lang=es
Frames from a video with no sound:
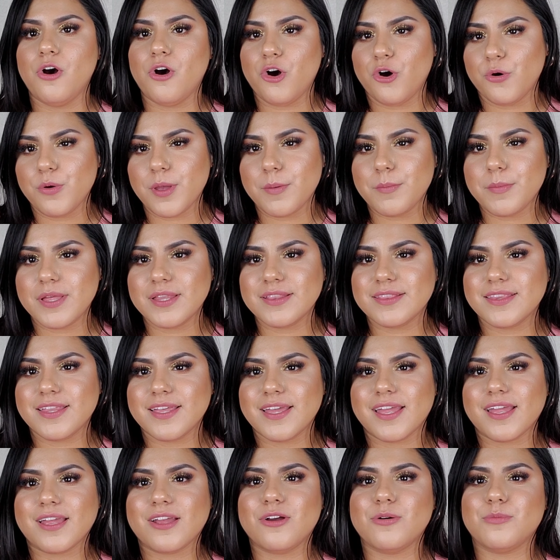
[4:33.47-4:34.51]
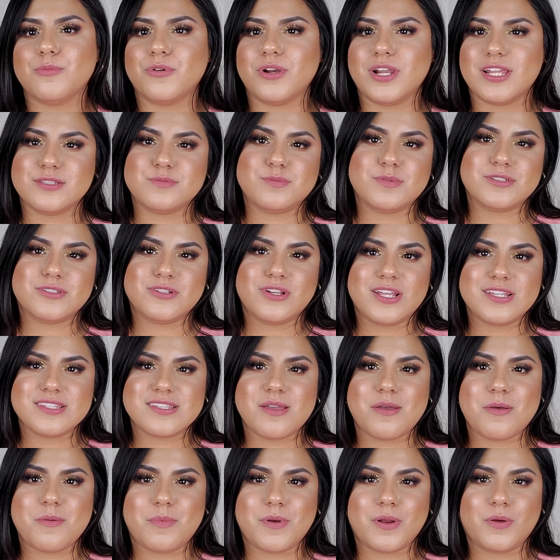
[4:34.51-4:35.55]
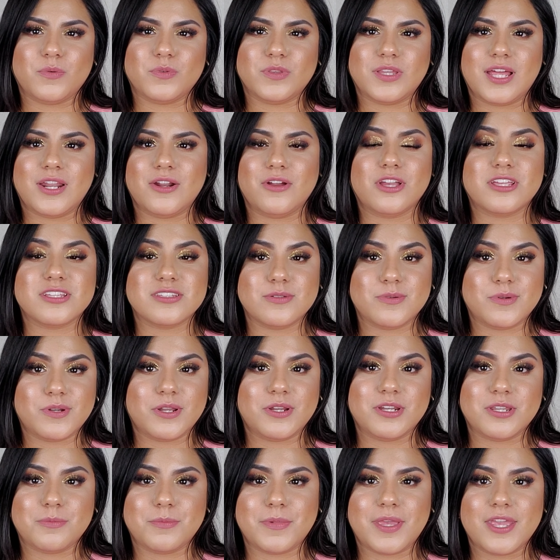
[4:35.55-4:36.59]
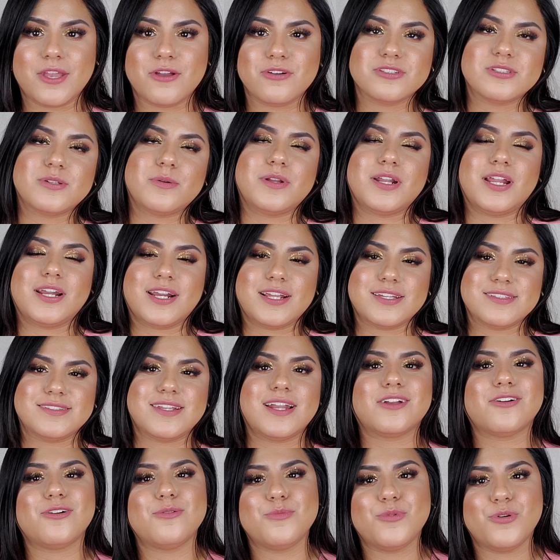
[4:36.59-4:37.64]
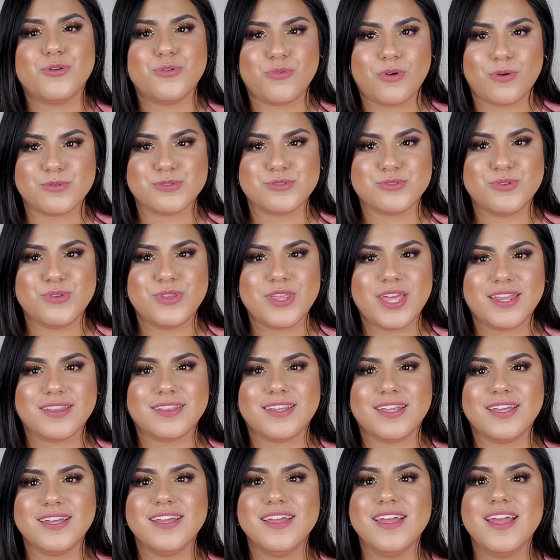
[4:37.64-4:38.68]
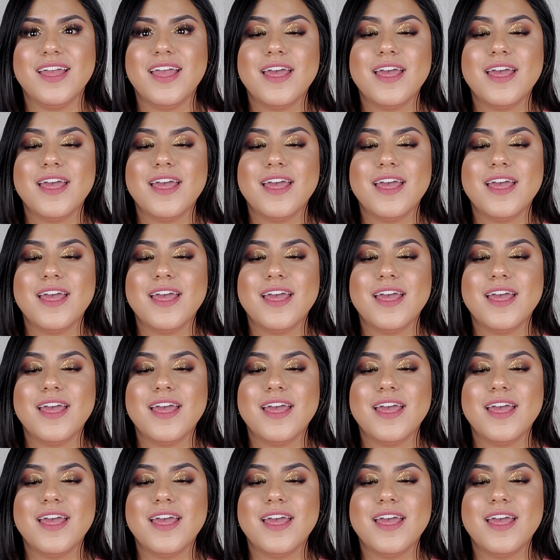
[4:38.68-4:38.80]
Obviamente, como las personas que me preguntaron que si van a venir a México, se van a registrar como nuevo estudiante.